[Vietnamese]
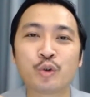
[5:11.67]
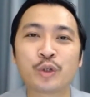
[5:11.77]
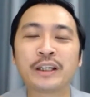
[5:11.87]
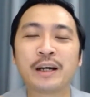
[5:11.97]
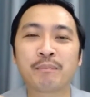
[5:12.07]
chủ
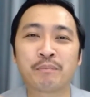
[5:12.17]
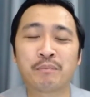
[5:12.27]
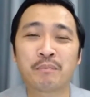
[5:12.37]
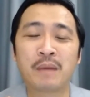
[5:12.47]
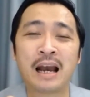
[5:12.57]
doanh nghiệp
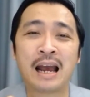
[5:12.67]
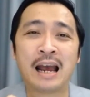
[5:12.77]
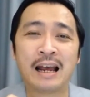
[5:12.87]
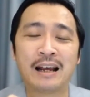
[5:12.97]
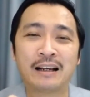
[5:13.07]

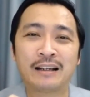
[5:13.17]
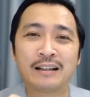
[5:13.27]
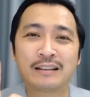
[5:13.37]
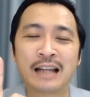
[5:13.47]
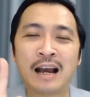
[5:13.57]
mà
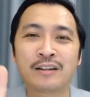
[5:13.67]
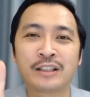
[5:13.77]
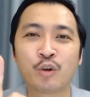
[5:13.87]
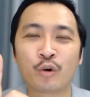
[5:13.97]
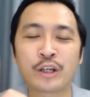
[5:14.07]
đã ở
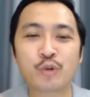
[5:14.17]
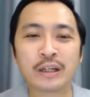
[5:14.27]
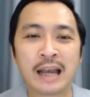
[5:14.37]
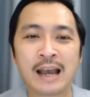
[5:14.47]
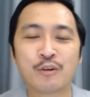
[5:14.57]
trình độ kinh
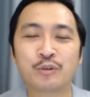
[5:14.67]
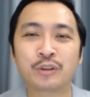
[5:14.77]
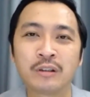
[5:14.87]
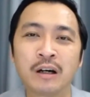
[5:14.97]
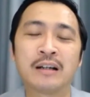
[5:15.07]
doanh cao,
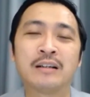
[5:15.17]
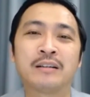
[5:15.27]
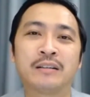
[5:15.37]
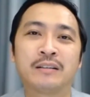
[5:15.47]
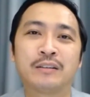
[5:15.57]
thường
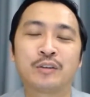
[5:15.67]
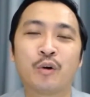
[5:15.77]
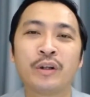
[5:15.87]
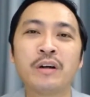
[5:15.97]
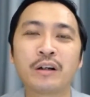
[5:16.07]

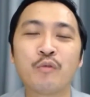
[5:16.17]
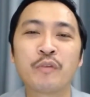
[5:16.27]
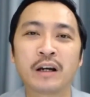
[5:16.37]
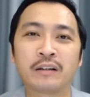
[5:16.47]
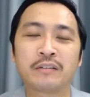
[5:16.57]
khối lượng công
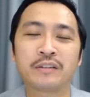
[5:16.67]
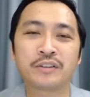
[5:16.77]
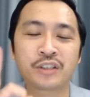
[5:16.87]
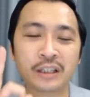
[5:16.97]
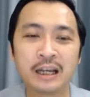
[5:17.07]
việc
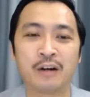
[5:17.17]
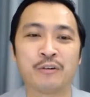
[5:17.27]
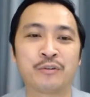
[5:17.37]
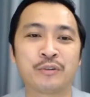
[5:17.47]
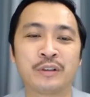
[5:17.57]
rất
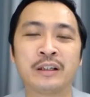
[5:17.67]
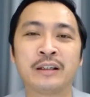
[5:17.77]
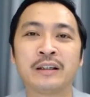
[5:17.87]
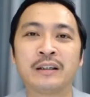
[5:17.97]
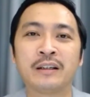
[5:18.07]
nhiều. Đấy.
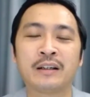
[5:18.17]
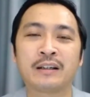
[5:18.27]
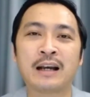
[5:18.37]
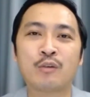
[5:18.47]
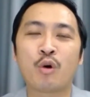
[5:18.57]

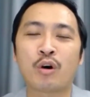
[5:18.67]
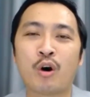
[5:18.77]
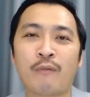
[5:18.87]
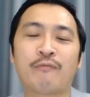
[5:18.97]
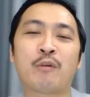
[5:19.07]
Các
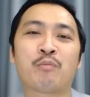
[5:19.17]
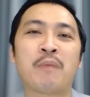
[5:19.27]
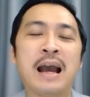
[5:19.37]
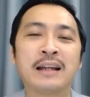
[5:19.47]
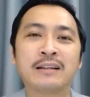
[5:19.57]
cuộc họp phòng
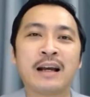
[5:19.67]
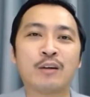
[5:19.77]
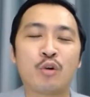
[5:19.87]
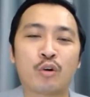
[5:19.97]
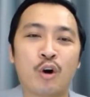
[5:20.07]
ban,
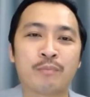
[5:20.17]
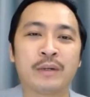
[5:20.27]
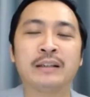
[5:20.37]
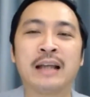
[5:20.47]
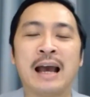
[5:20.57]
các cuộc họp
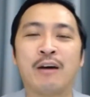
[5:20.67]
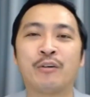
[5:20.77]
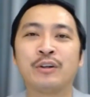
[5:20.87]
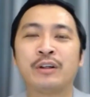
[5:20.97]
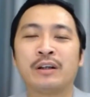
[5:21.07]
lãnh
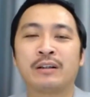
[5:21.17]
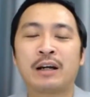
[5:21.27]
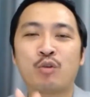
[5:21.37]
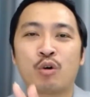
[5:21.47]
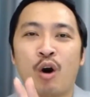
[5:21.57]
đạo,
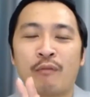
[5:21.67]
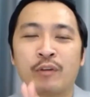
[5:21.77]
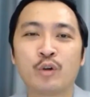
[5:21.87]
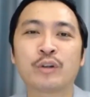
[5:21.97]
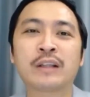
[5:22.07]
các cuộc họp
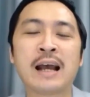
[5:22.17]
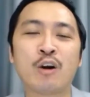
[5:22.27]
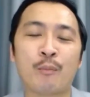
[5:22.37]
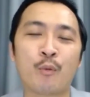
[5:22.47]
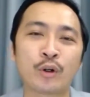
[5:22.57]
với đối
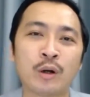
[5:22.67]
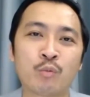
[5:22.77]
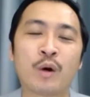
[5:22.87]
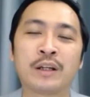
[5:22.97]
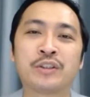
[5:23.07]
tác, họp hội
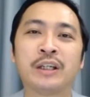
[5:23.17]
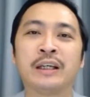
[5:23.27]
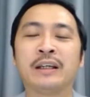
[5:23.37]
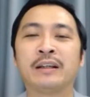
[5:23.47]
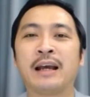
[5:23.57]
đồng quản
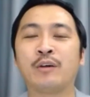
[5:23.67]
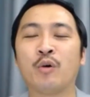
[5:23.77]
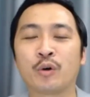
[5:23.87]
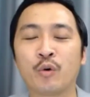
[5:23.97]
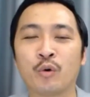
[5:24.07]
trị, đại
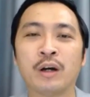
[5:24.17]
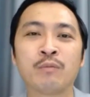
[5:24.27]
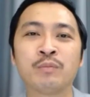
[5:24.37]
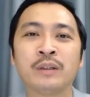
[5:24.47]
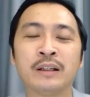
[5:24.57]
hội cổ
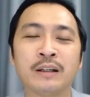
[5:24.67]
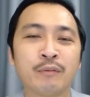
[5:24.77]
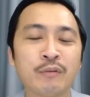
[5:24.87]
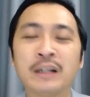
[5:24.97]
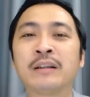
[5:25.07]
đông,
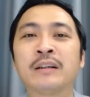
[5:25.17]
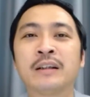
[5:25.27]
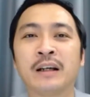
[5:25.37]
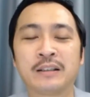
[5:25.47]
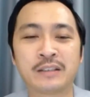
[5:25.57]
vân vân,
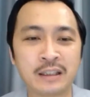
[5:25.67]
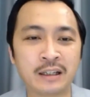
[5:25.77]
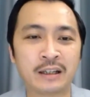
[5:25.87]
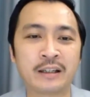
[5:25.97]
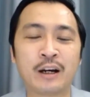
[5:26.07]

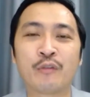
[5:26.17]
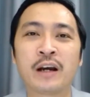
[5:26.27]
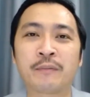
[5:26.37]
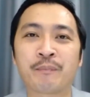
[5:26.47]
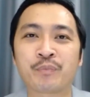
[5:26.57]
rất là nhiều
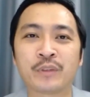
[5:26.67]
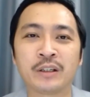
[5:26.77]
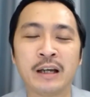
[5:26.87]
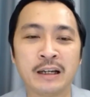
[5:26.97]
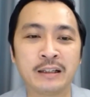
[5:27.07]
việc.
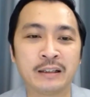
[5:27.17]
Đấy nhỉ?